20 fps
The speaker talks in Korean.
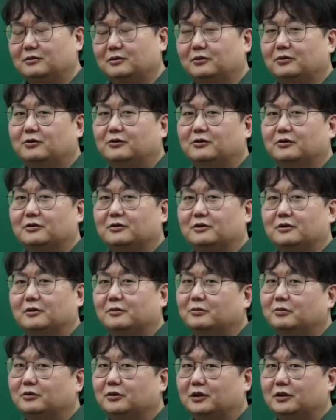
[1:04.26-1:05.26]

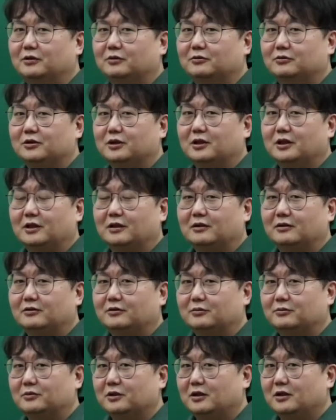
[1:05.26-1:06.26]
고통들보다도 우리나라는
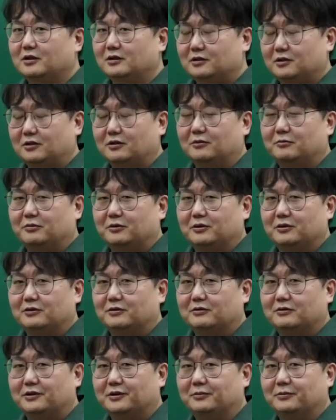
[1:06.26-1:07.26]
좀정원 편에
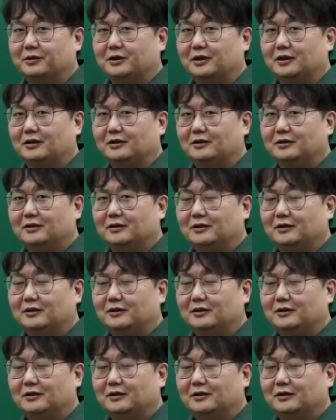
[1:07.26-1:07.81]
속합니다.